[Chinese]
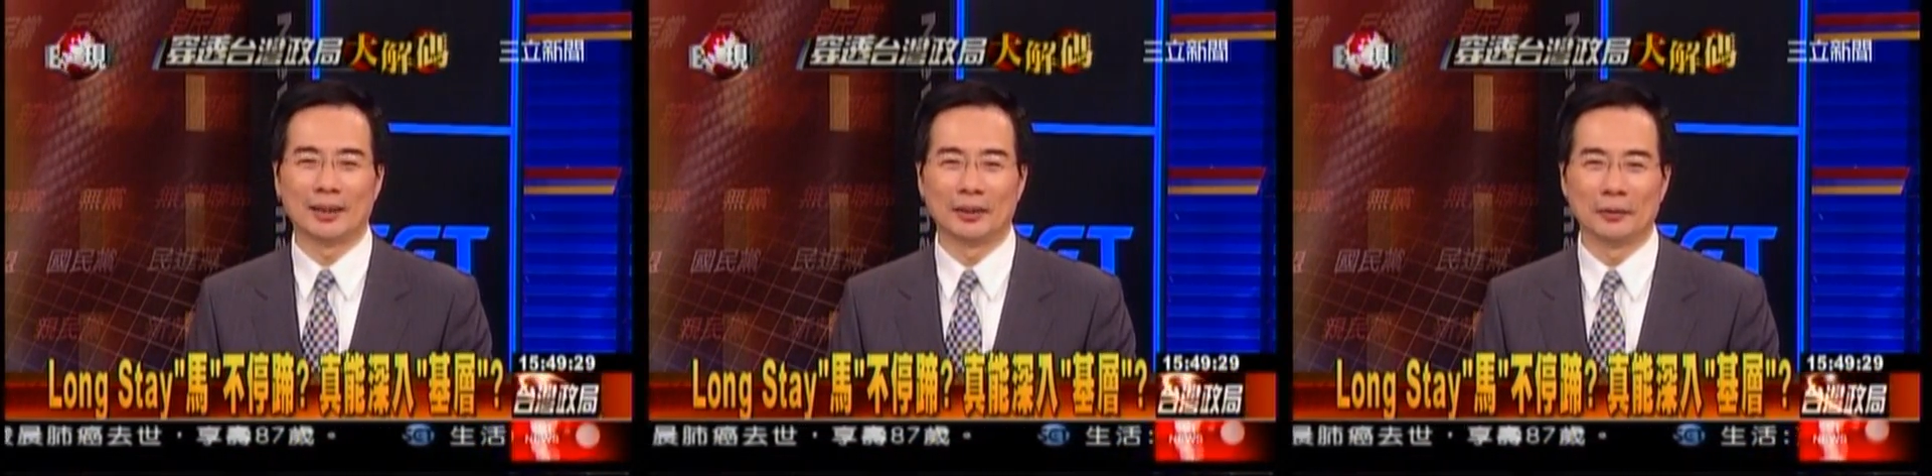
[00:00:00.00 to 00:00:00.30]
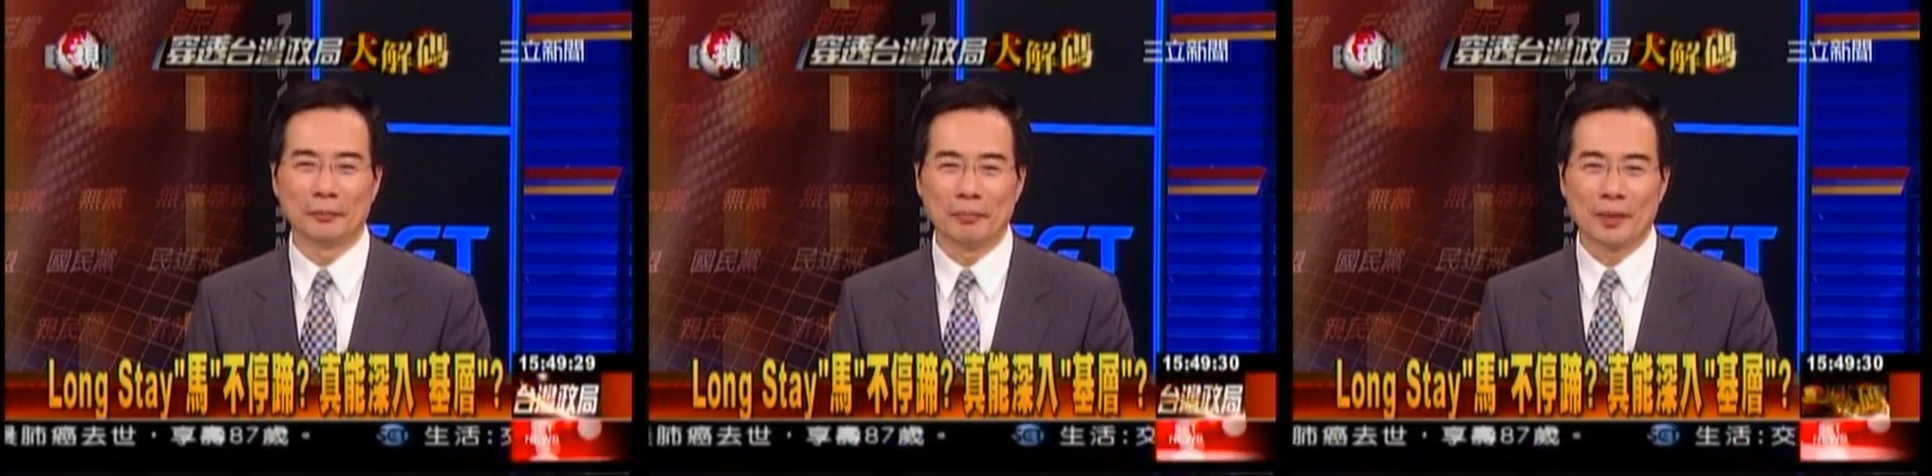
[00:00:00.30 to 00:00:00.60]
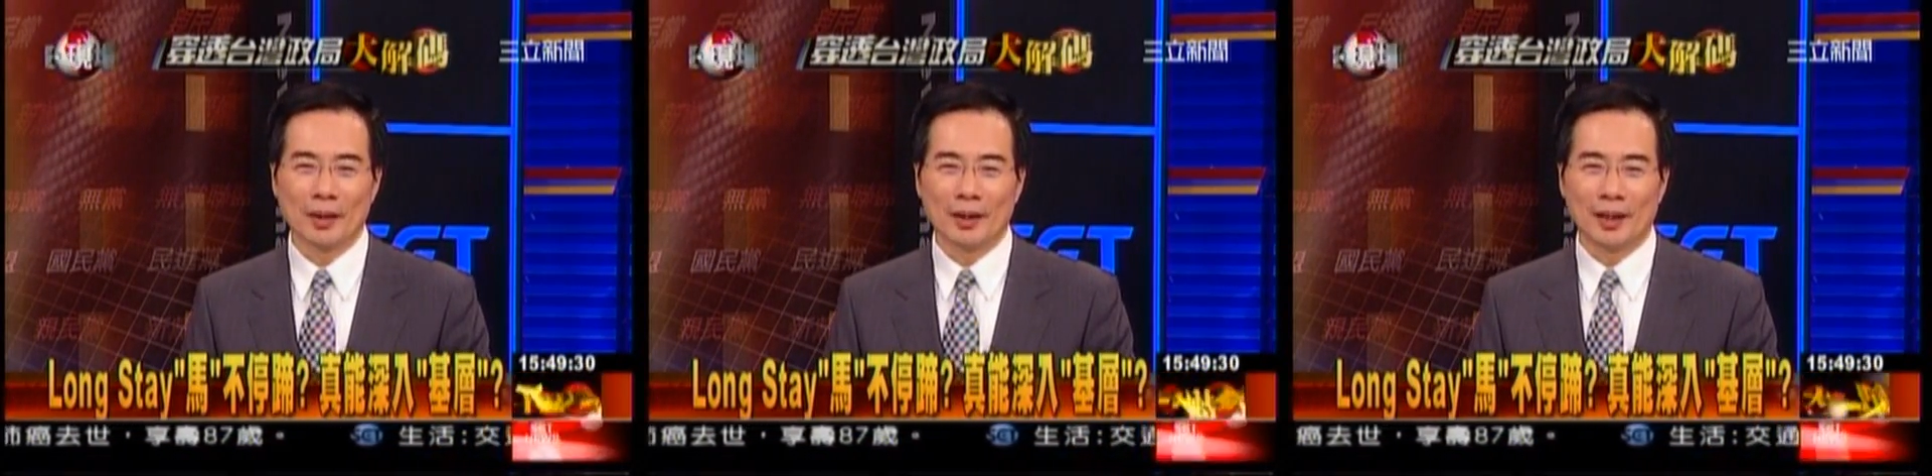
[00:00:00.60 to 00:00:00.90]
吼
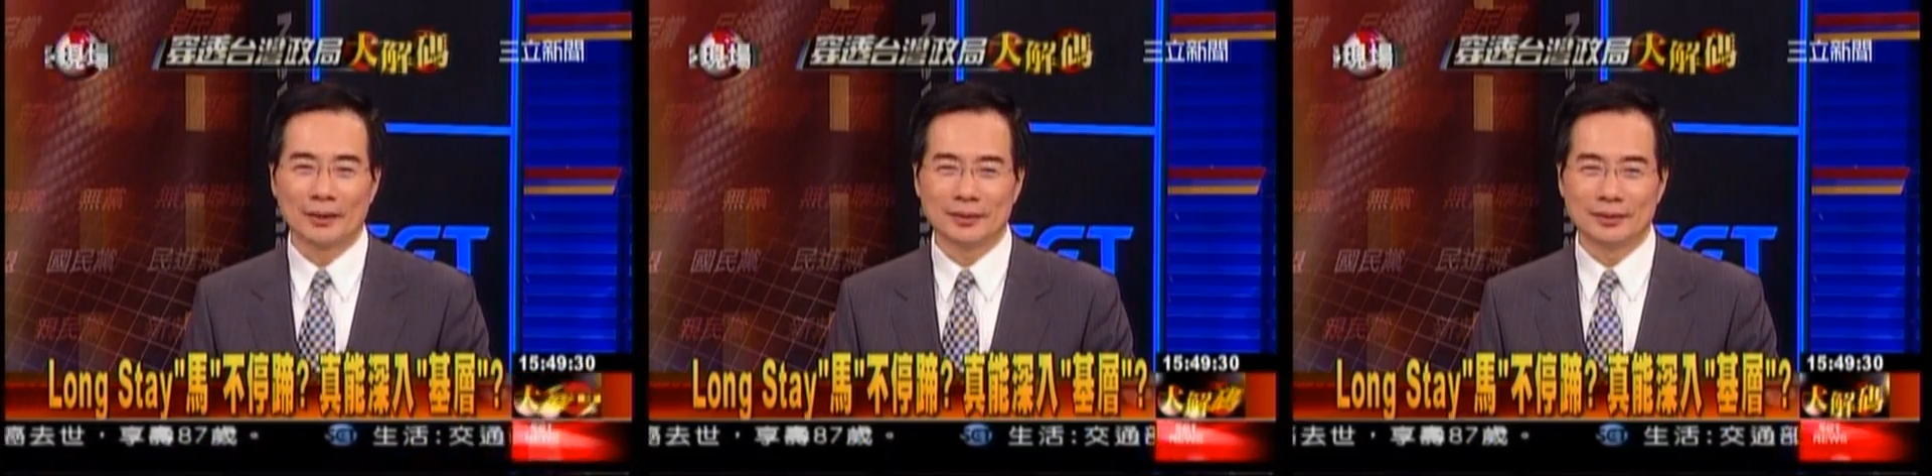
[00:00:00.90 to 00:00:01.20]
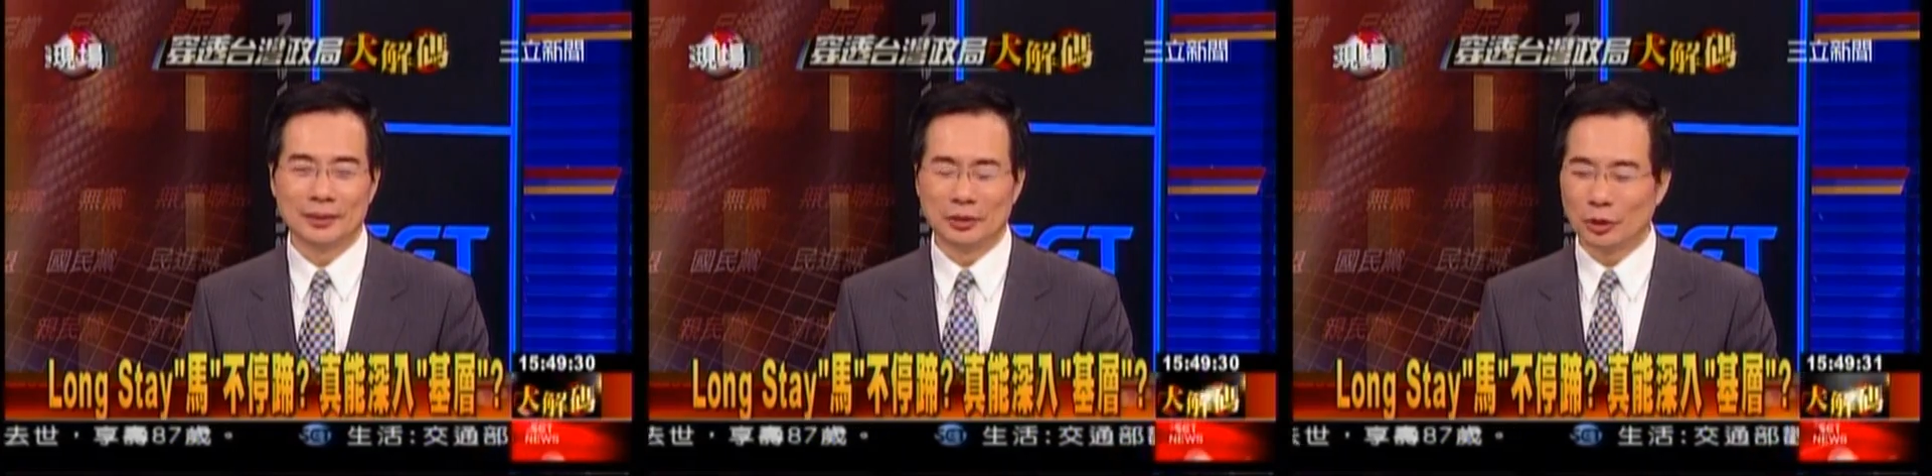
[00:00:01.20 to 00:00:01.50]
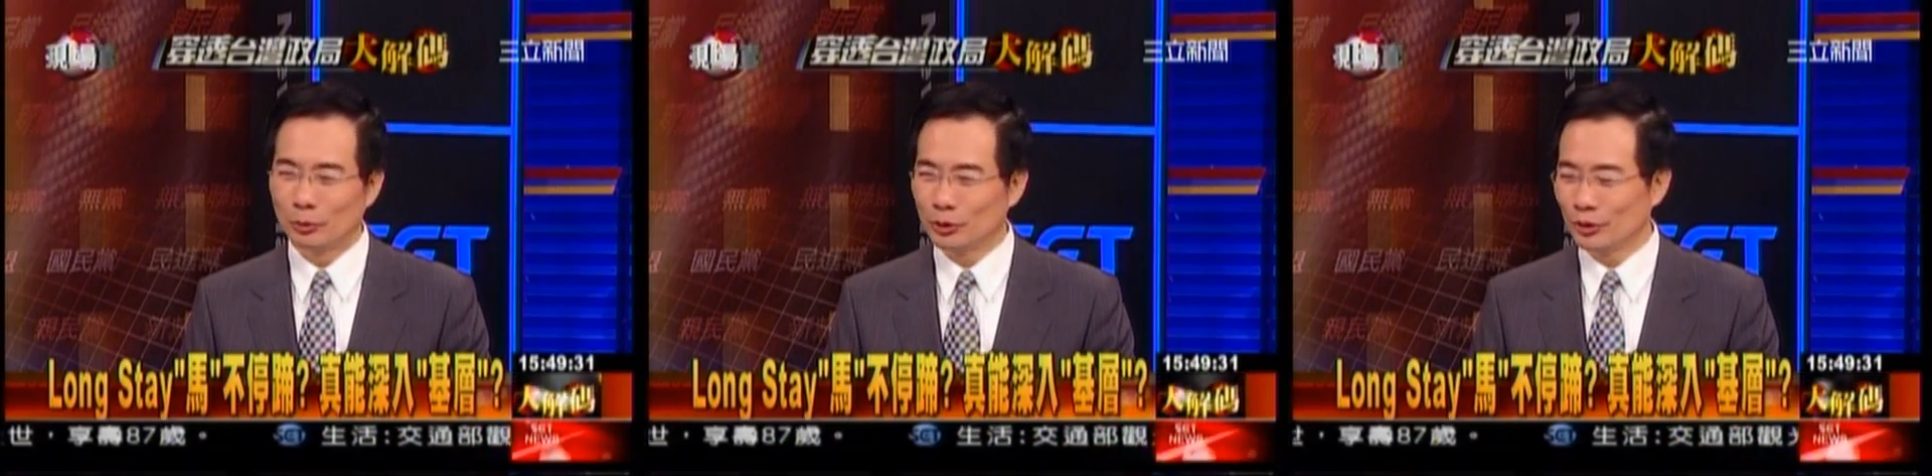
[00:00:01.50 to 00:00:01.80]
啊，你
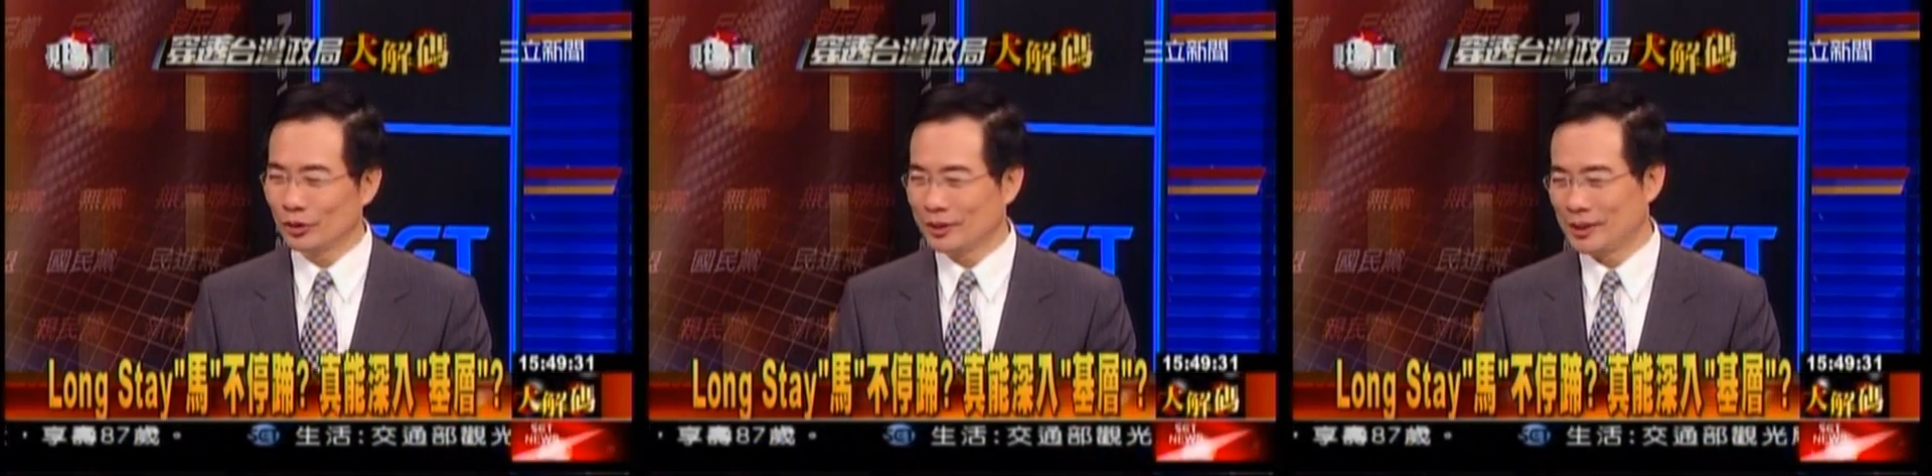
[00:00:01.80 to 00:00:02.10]
动不动都